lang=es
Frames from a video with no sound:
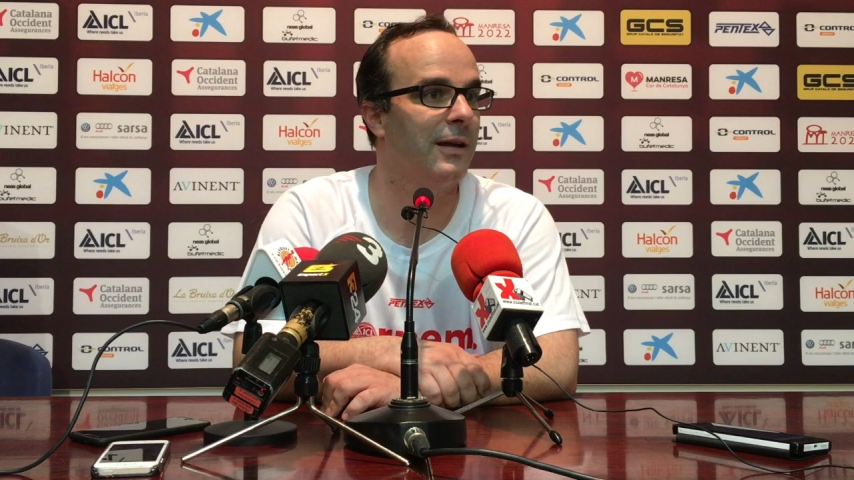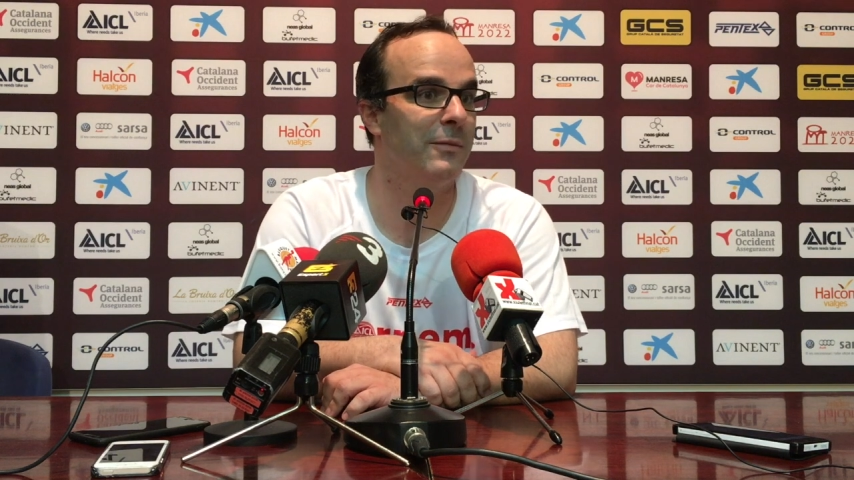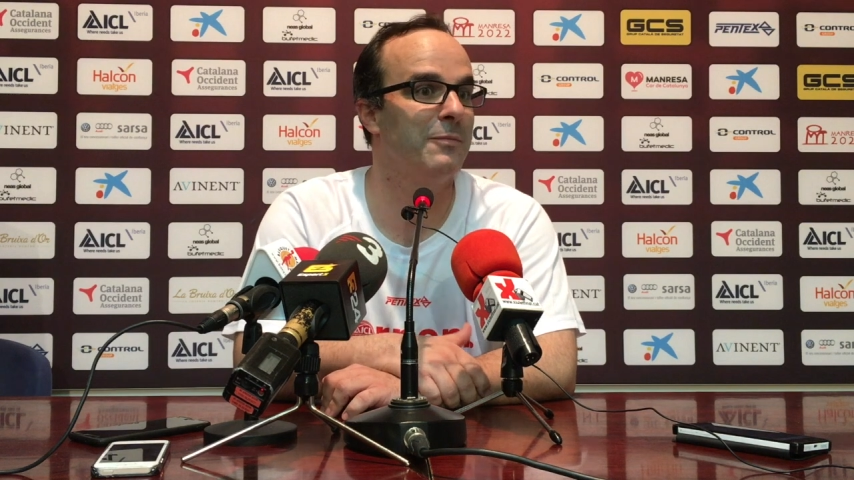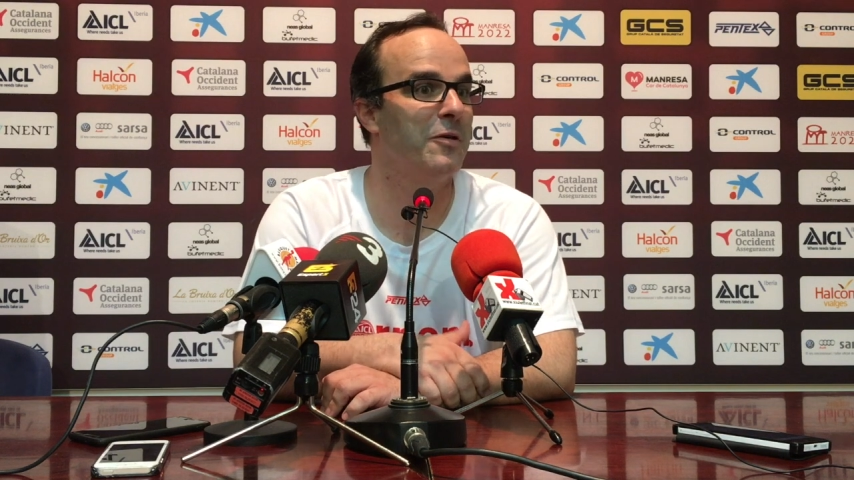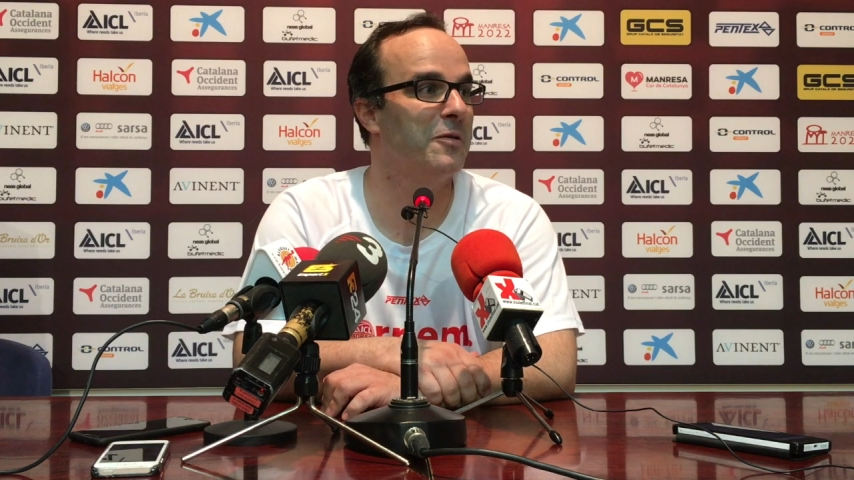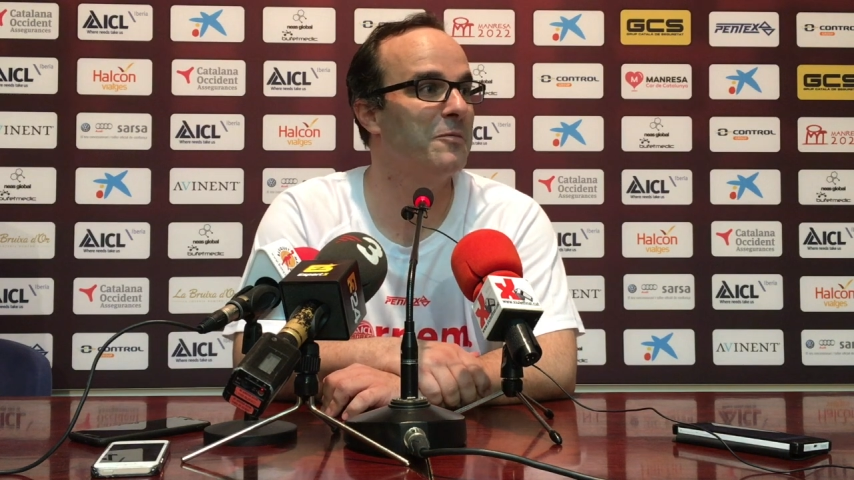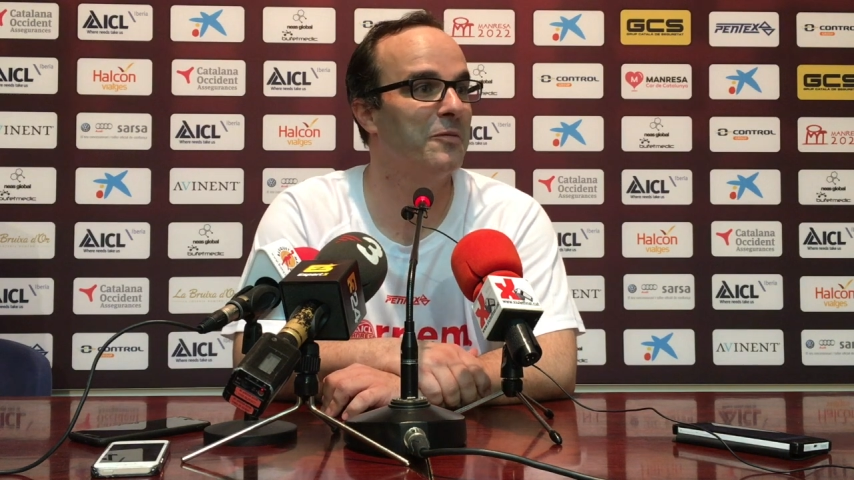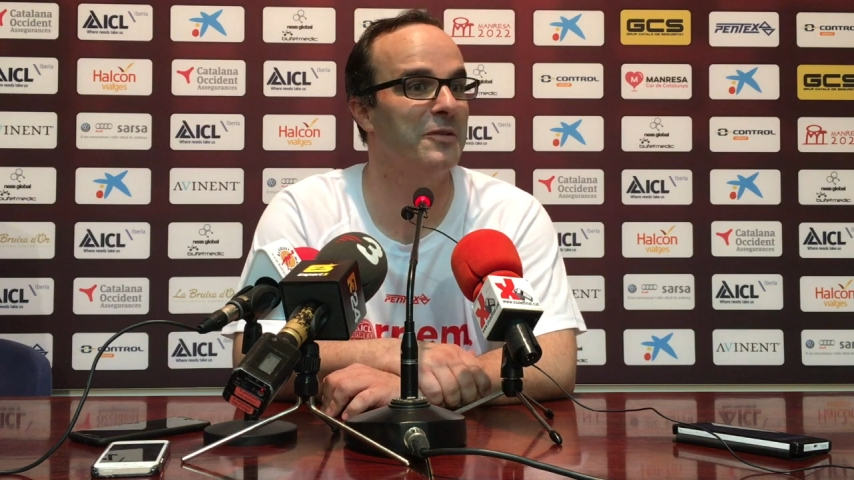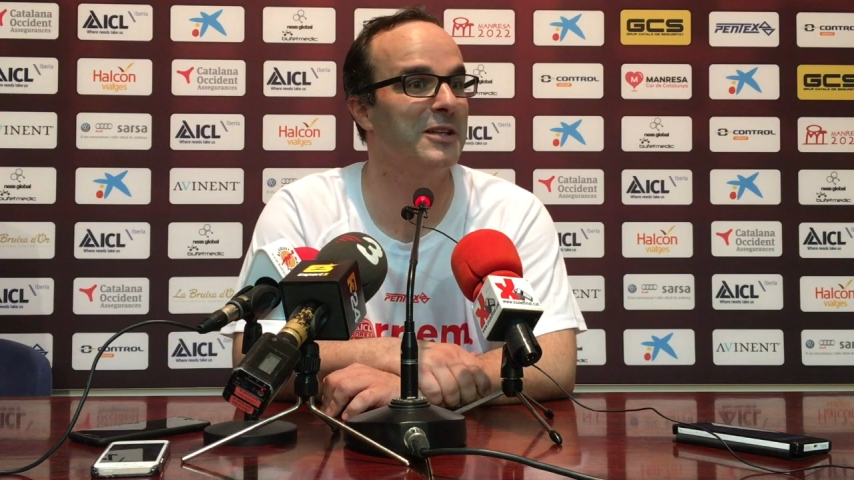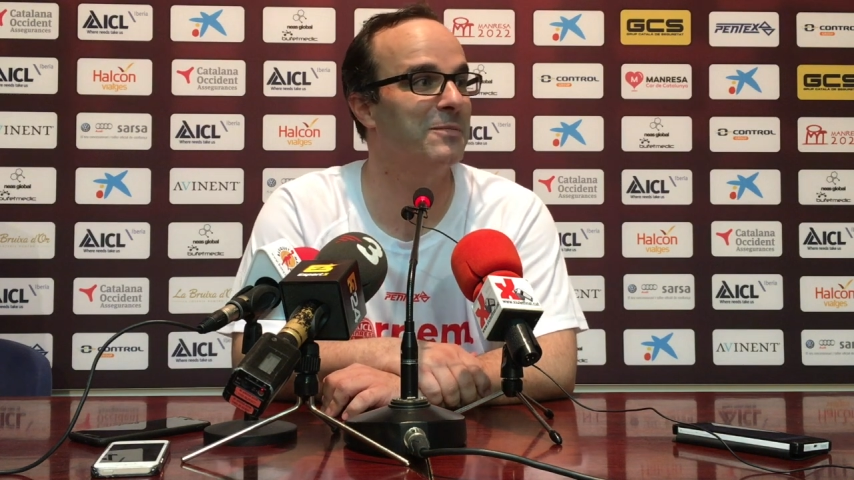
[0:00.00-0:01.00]
a mí me lo
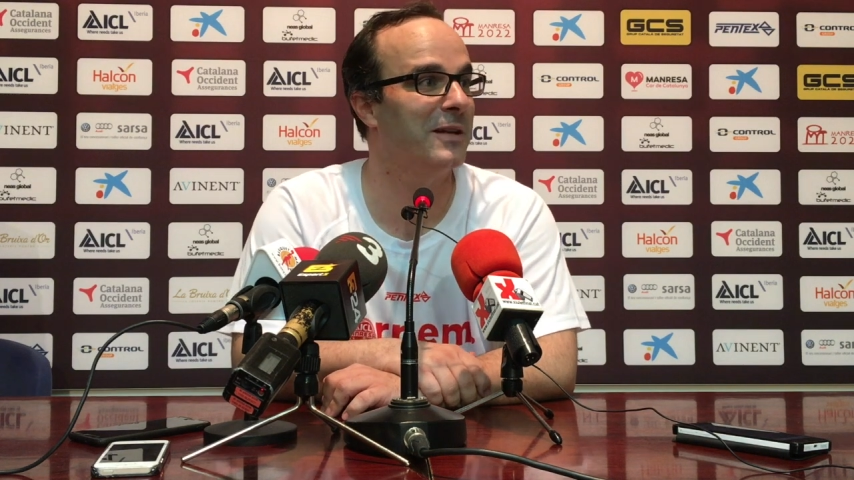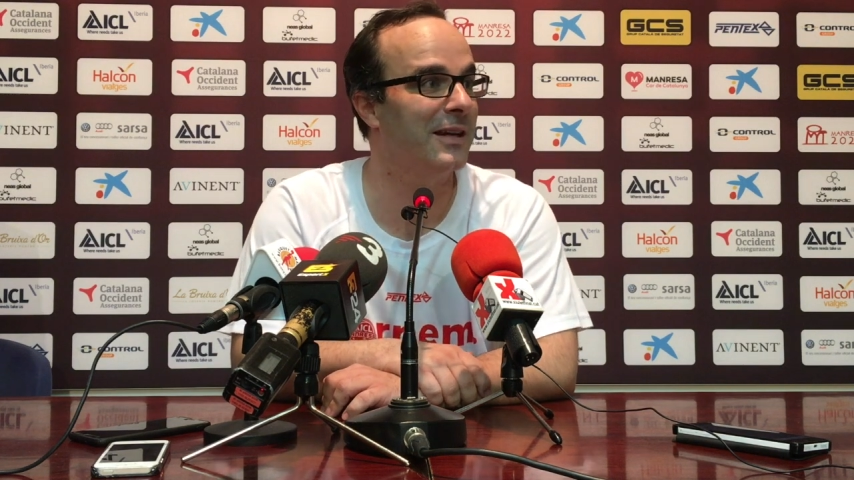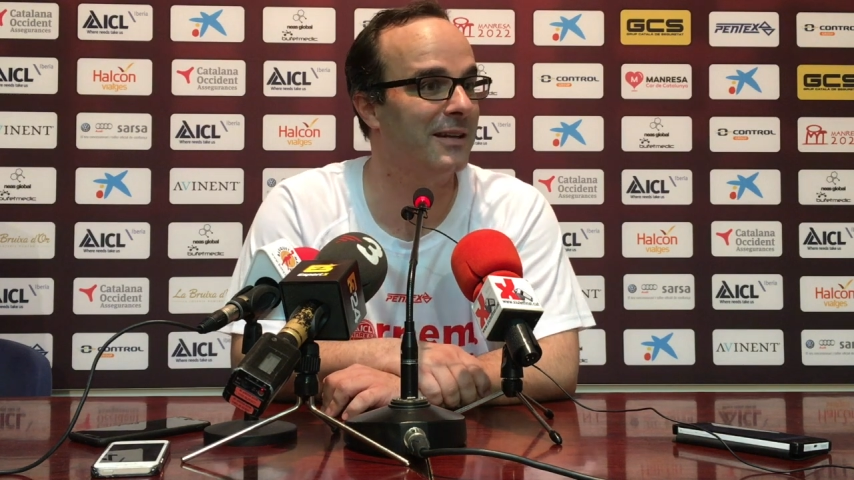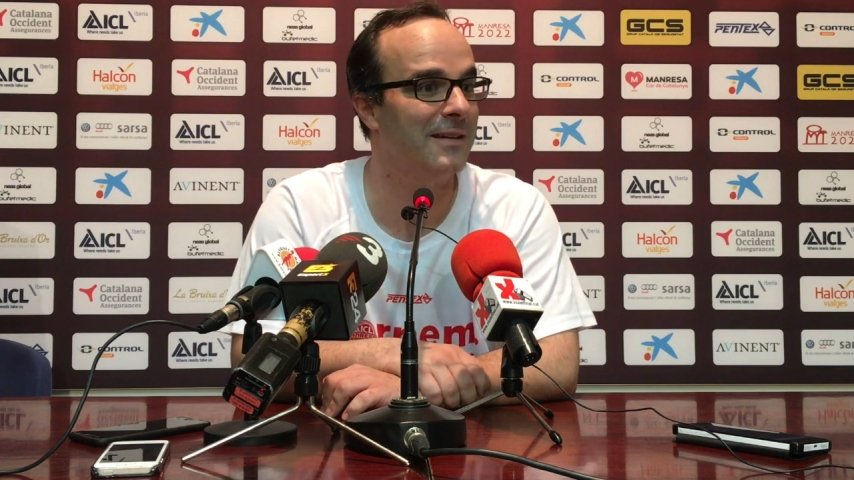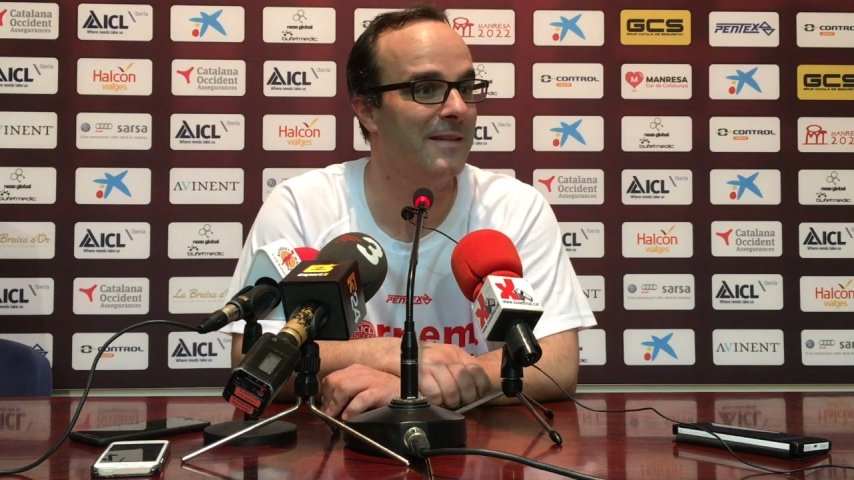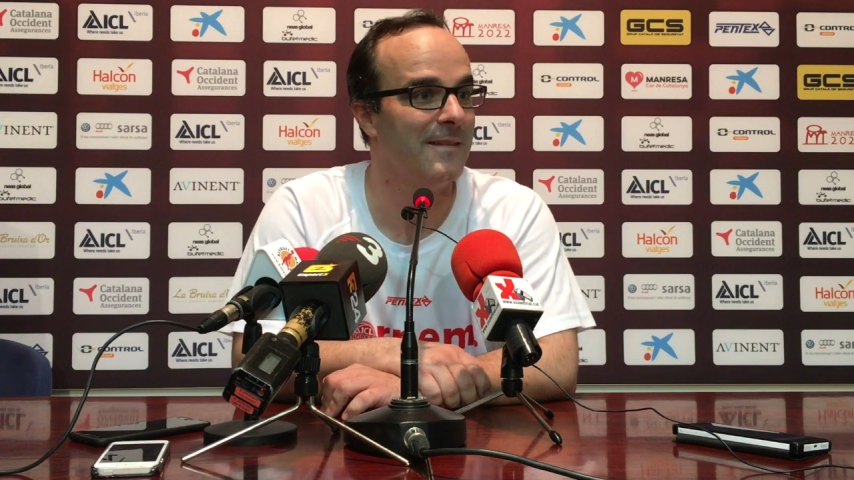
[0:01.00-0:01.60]
pueden explicar,